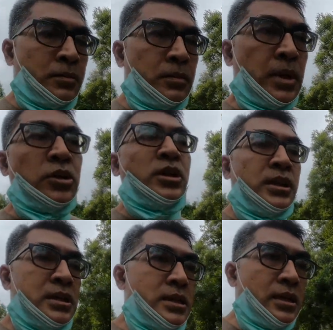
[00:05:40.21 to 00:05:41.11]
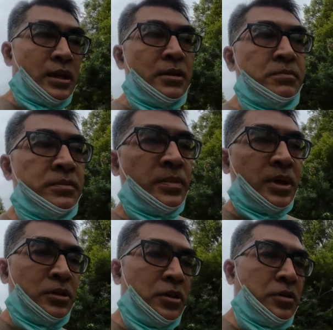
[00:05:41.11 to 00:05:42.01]
mayoritas saya rekam
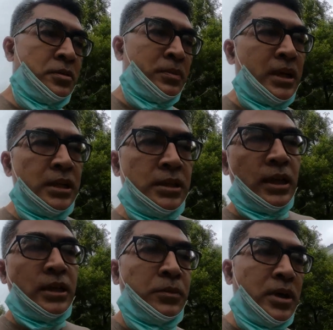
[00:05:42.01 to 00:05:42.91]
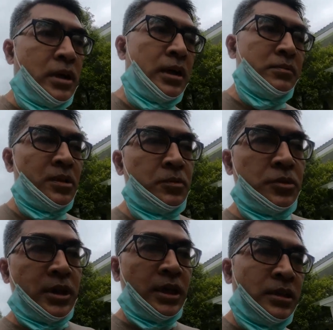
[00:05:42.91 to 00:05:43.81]
atau panitia yang merekam
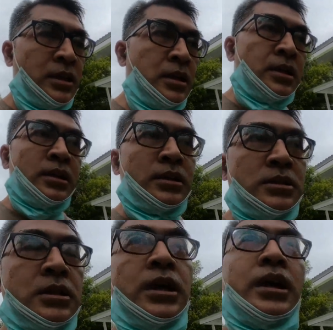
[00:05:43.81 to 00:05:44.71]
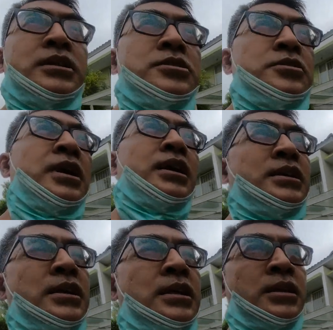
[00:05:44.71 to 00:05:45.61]
kemudian disediakan juga
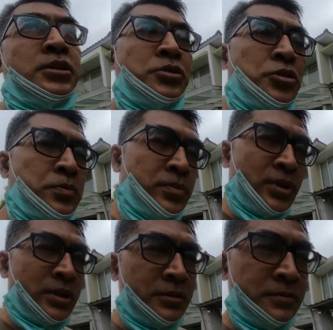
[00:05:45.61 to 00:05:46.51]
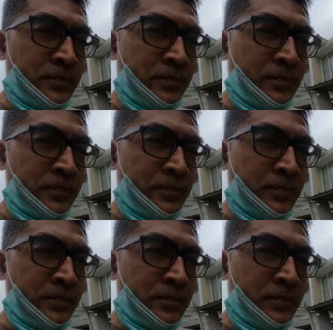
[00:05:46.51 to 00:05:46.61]
di YouTube begitu